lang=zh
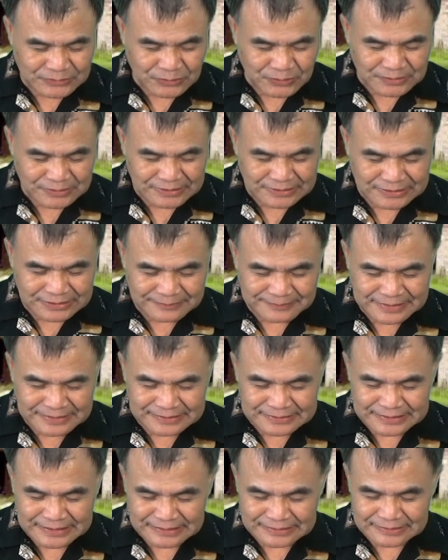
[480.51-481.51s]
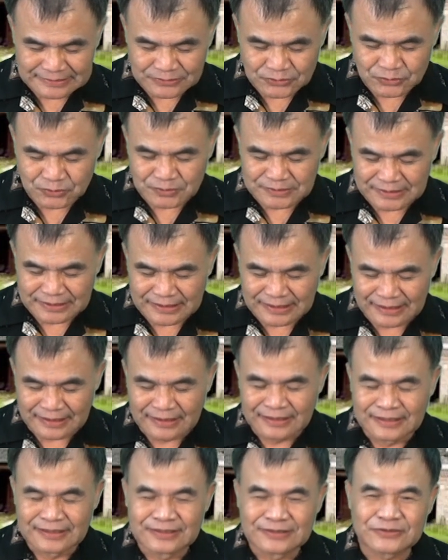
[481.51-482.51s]
周礼里面讲的素人啊，
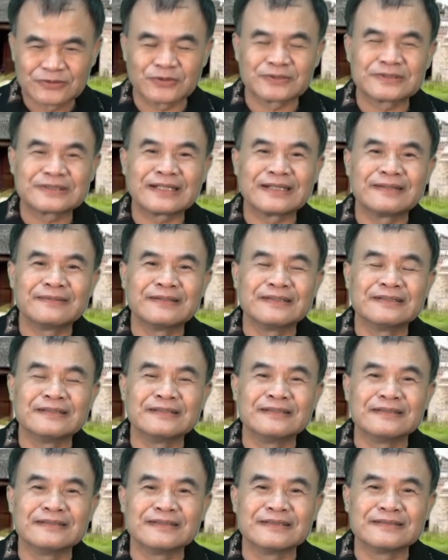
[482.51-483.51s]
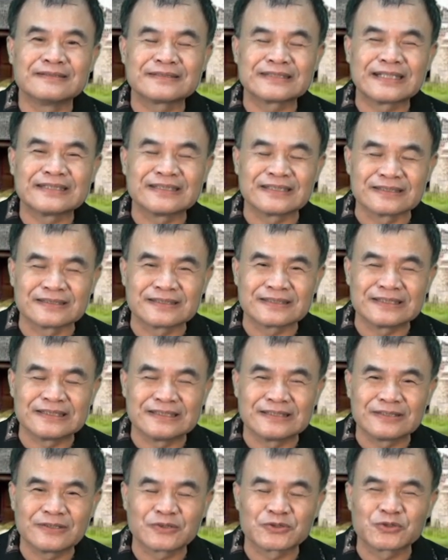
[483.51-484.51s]
就在在寝室
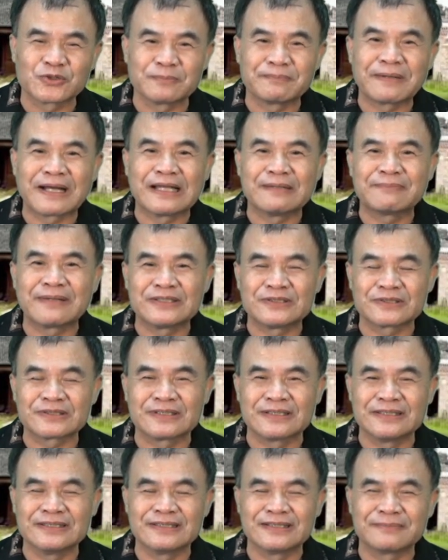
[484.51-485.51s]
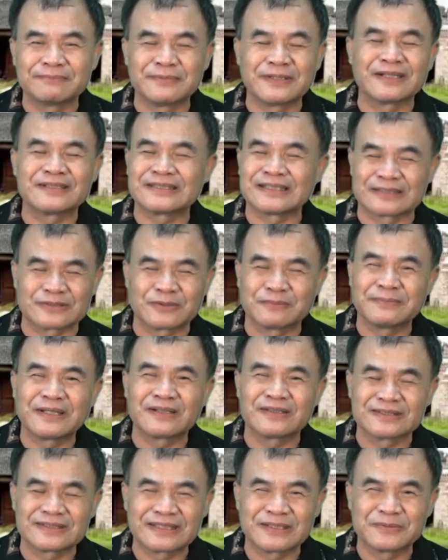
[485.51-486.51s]
里用手拜一拜就可以了，不要想说
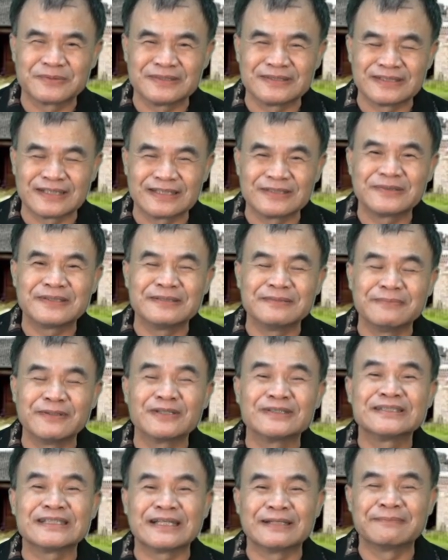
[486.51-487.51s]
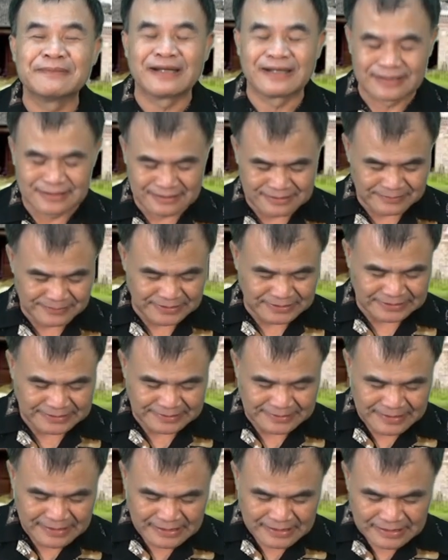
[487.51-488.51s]
庙这些问题啊，因为你没有钱嘛啊，你没有
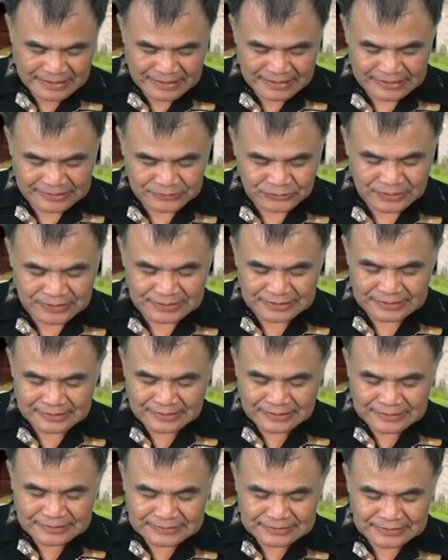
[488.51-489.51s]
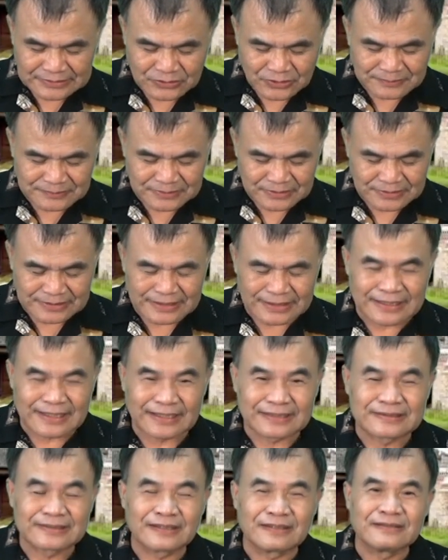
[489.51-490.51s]
钱，啊，所以呢，这时候我们就可以
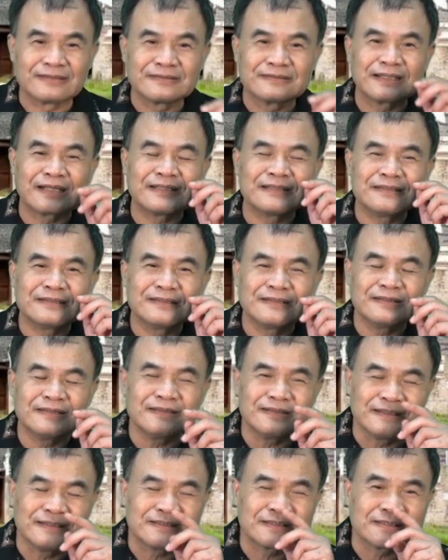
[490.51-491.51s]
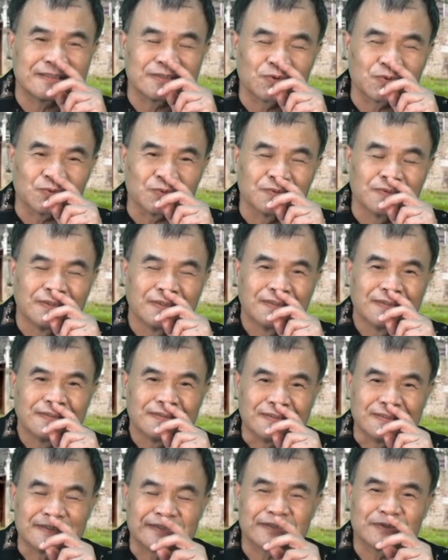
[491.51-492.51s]
看到那一一世祖，
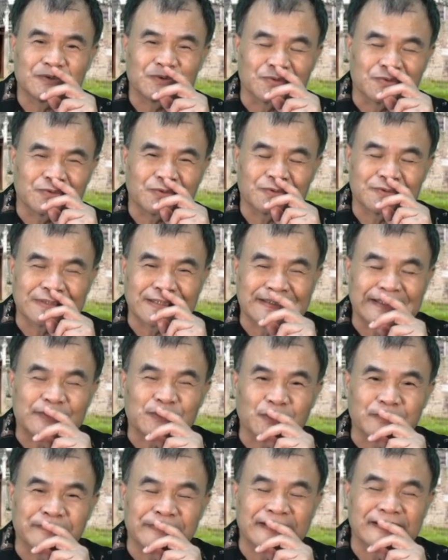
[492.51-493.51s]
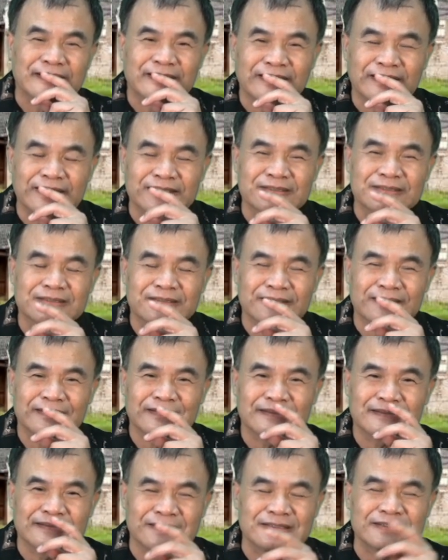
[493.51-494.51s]
一世祖通常在左边，二世
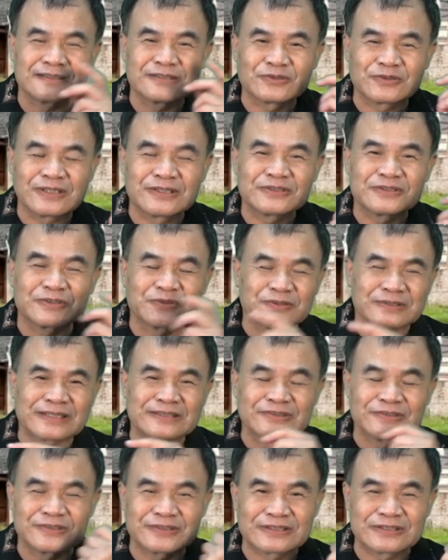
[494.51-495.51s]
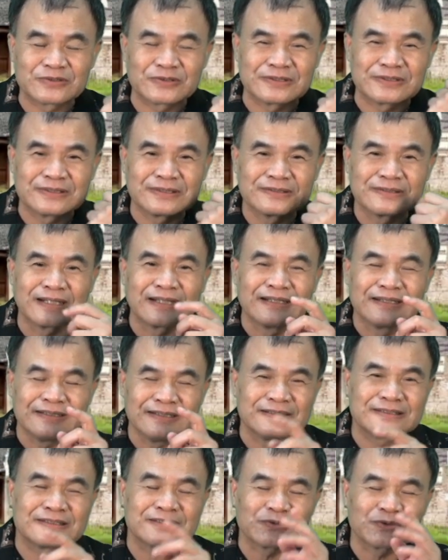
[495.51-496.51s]
一世祖、二世祖、三世祖、四世祖，那
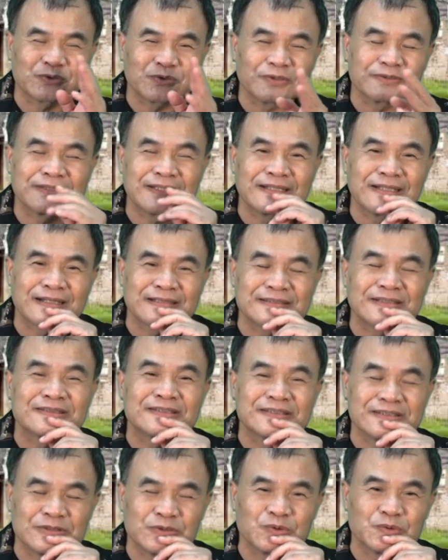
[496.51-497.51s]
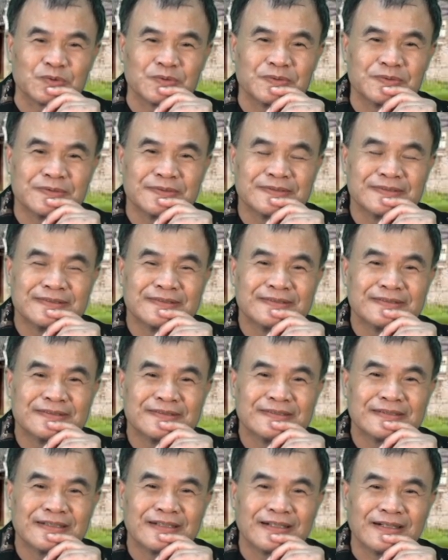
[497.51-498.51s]
一世祖中间那个叫始祖，
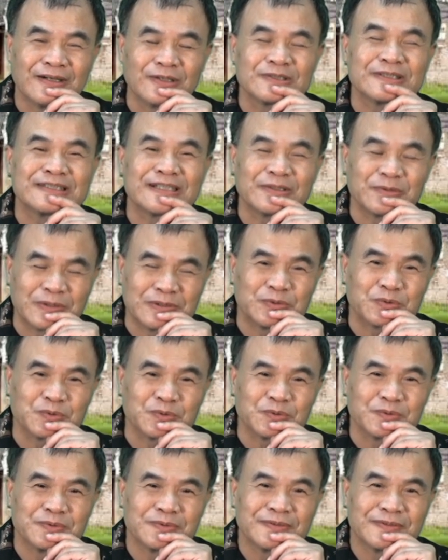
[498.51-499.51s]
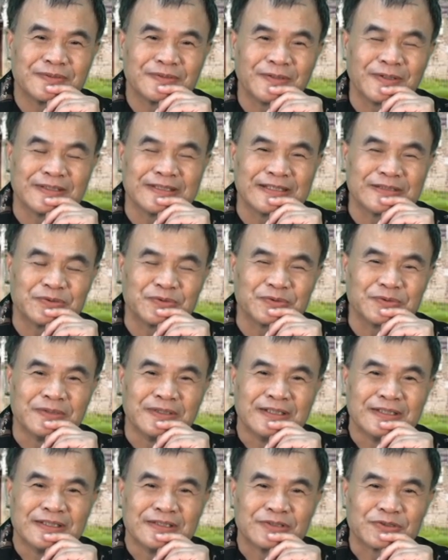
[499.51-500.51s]
或者叫元祖，或者元祖。
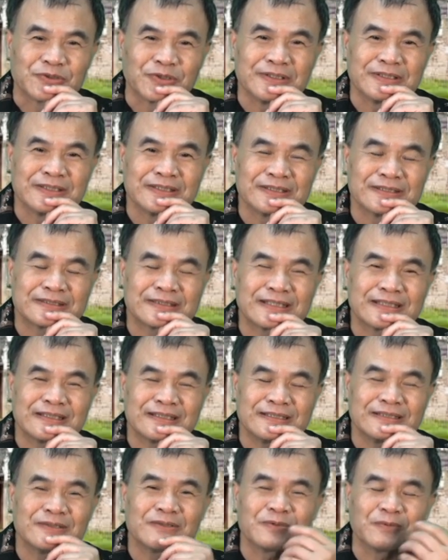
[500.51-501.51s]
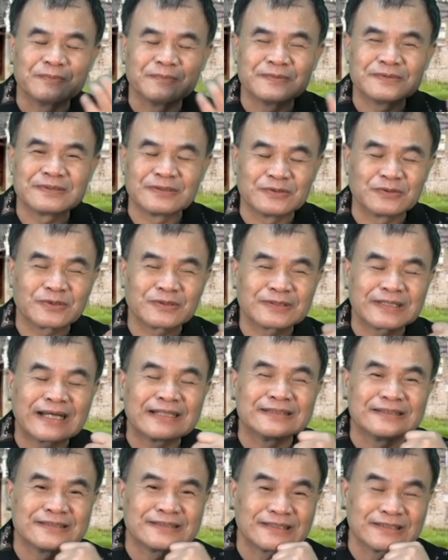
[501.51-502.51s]
所以呢，在因为我们很多
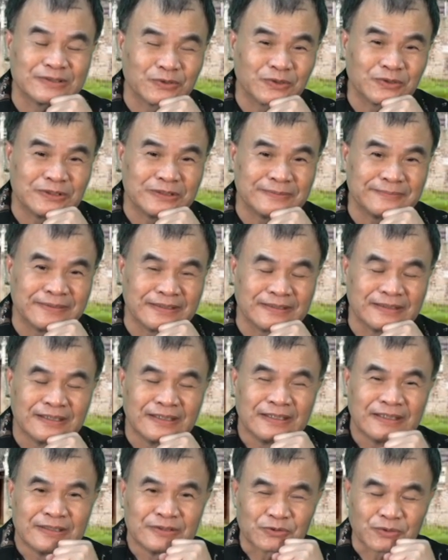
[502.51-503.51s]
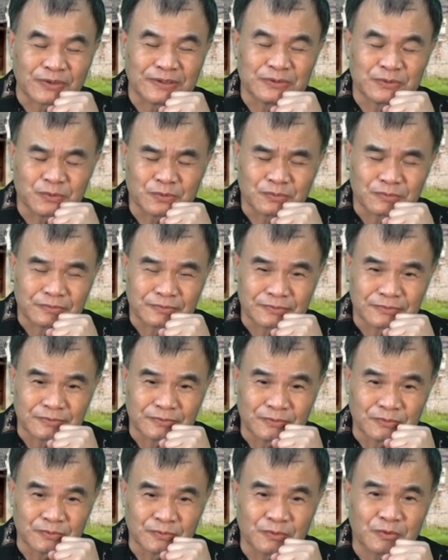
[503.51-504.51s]
汉人是很多移民，所以如
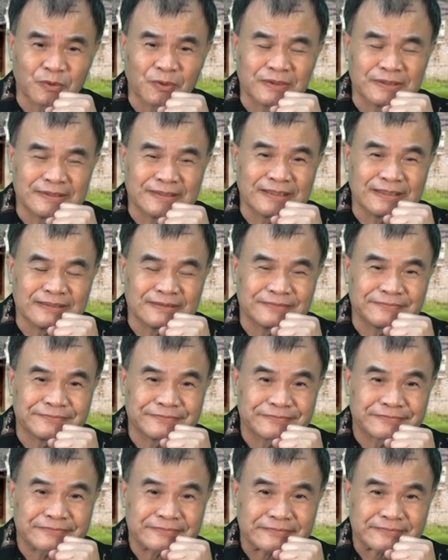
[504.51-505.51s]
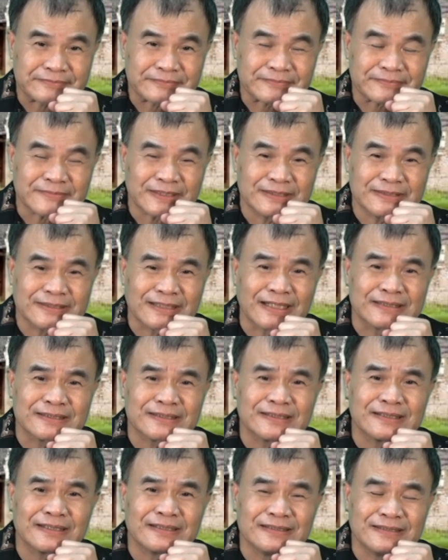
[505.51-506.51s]
如果你的遗假
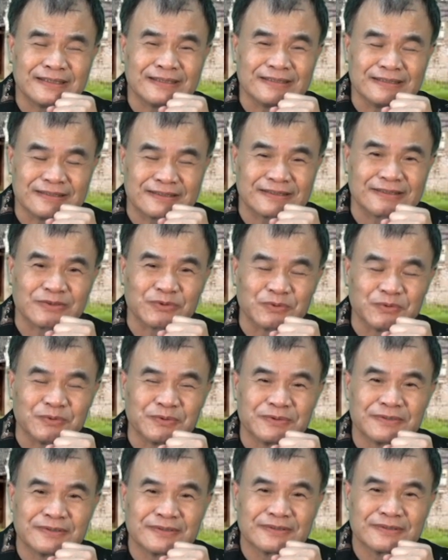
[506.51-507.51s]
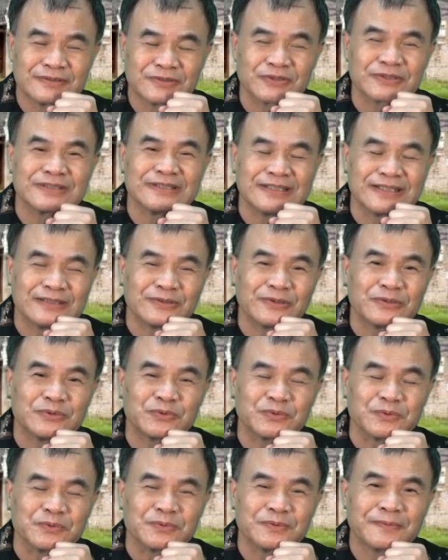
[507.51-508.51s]
设呢，你的一世祖就是你的元
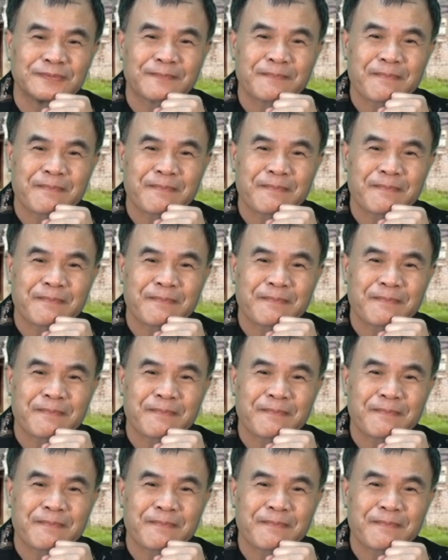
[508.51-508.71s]
祖。